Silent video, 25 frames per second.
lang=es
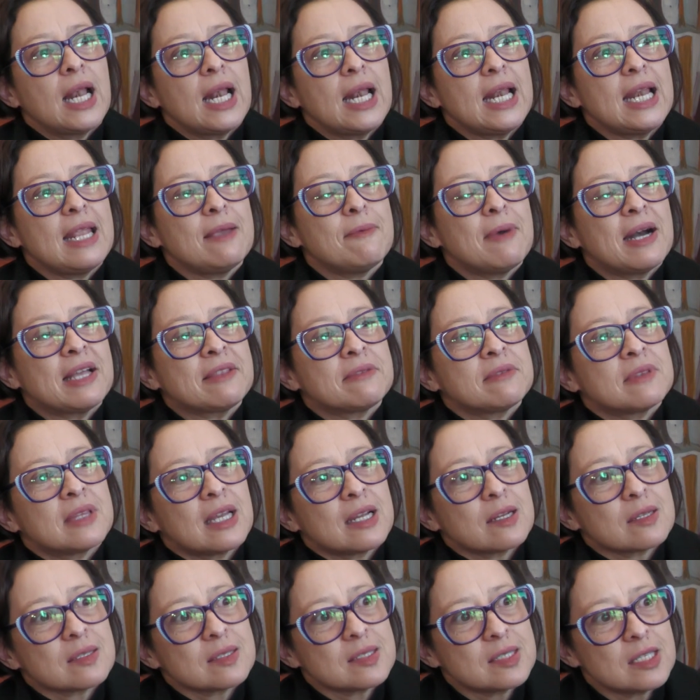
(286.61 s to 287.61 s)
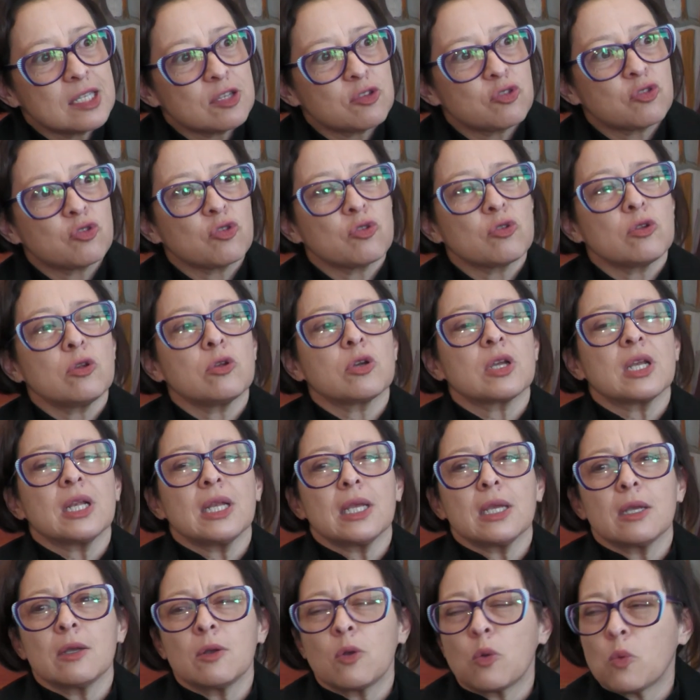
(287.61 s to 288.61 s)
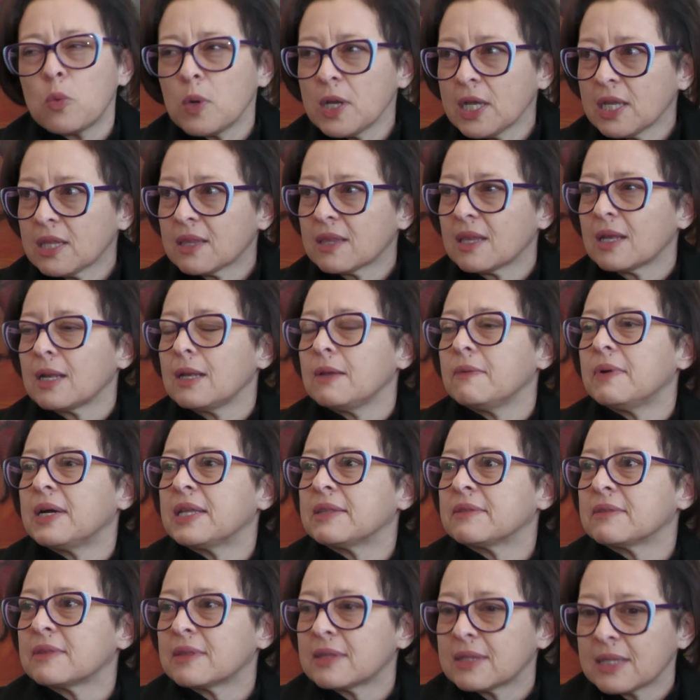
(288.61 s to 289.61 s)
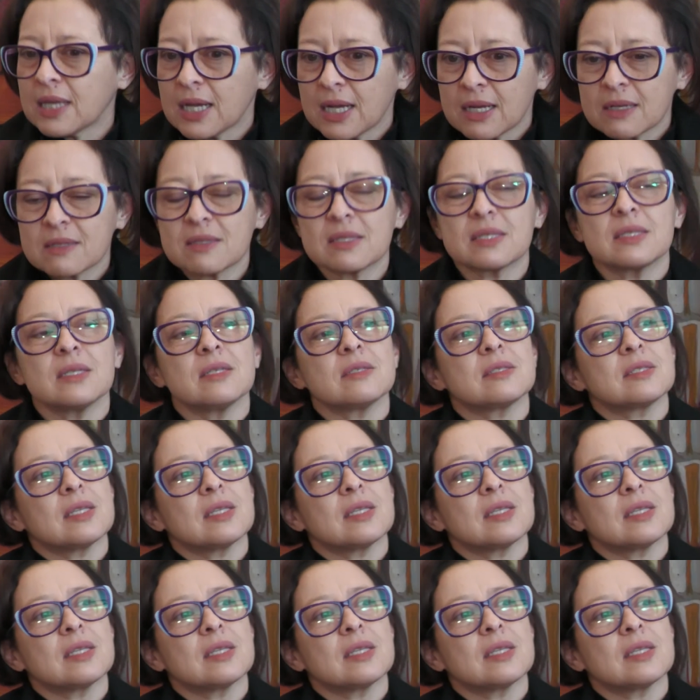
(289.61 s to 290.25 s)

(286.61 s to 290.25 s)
levantarse todo lo que le cuesta levantarse,